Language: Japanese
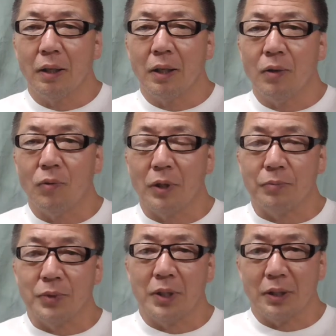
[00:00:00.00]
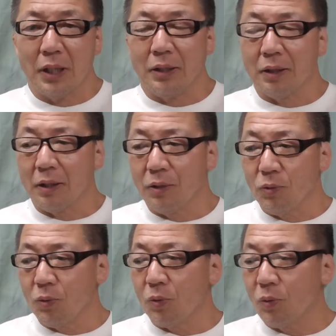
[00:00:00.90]
顔が見えたんだけ
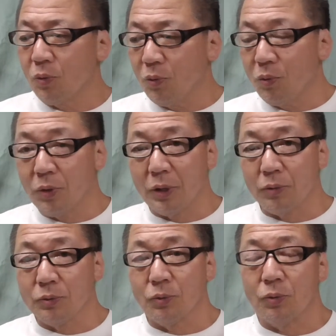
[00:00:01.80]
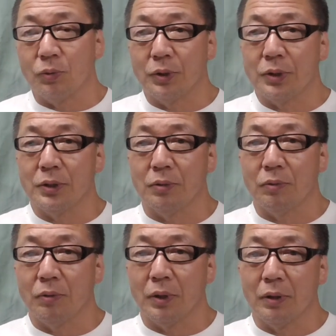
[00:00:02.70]
ど今回のその技師
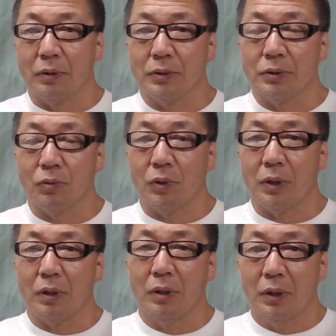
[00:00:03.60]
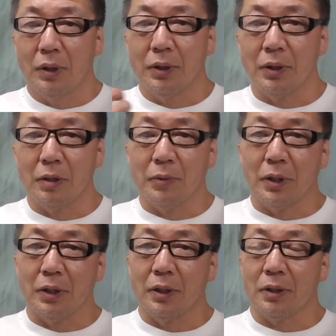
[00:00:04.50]
のあの人は胃
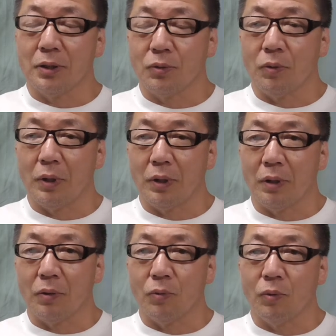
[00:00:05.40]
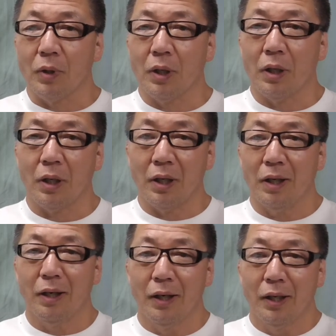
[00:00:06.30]
カメラ入れた人はなんかこ
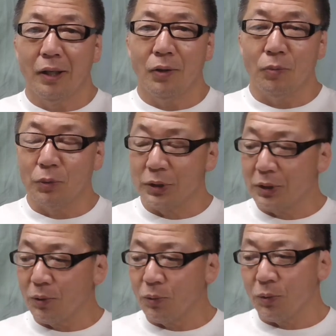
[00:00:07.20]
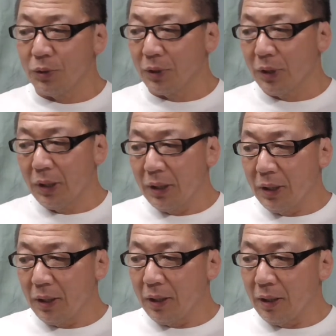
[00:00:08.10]
う面白いことに、
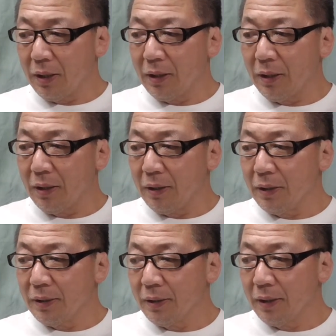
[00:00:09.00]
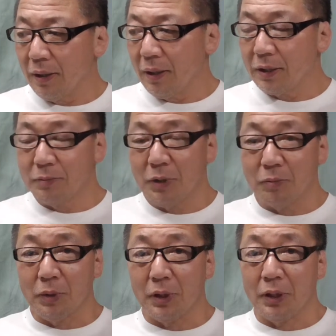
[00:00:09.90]
えー、始まる
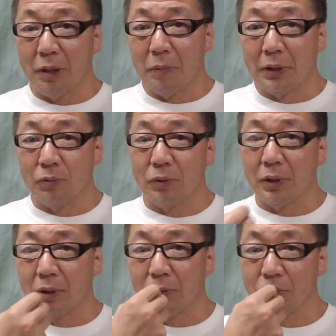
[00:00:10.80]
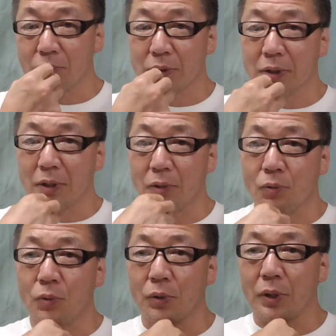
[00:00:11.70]
までは黙っとったんだけど口から
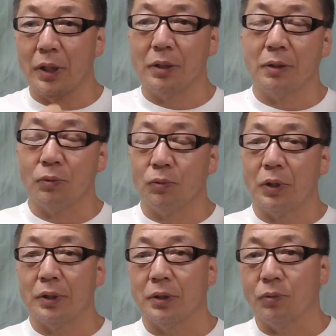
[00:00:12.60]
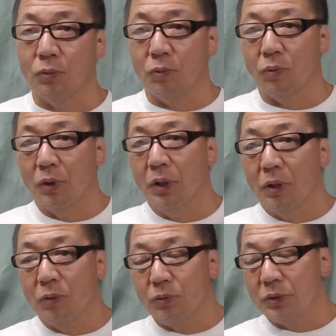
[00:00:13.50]
こう入った途端にこの
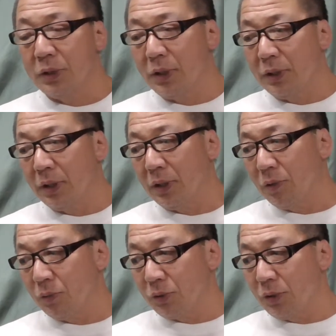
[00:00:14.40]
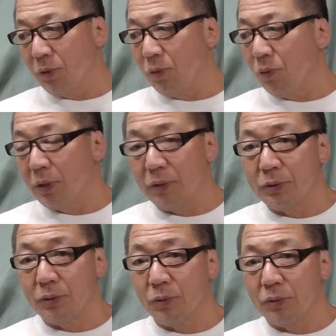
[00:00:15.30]
こっち側にお付きの女の
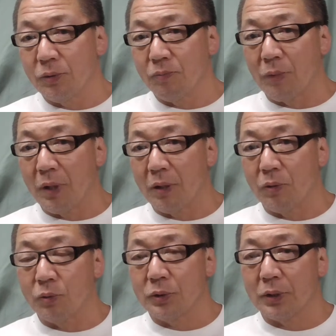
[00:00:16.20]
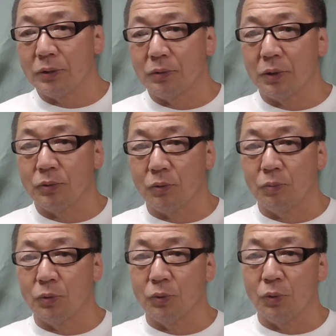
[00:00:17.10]
人、まあ、看護婦さんちゅうかその
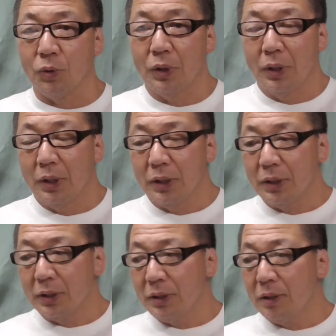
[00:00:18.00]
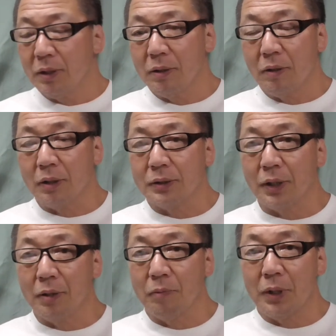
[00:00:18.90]
もんといきなりなんか世
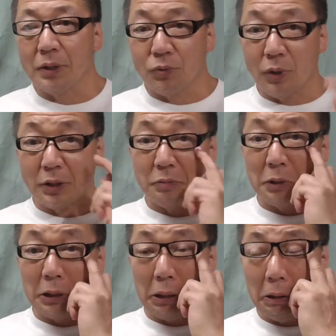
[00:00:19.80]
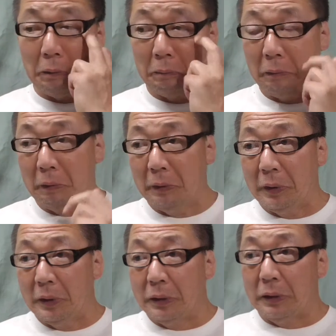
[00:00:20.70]
間話を始めて「
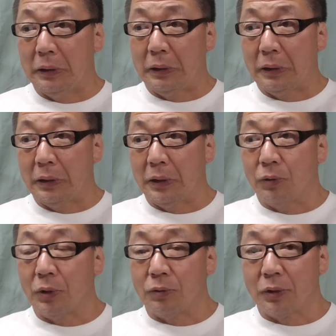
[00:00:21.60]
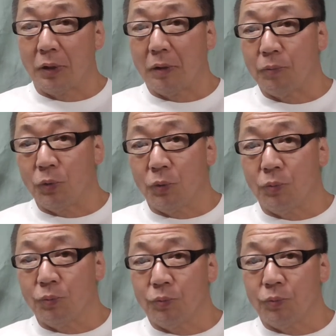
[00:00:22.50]
えー、おたくさんもう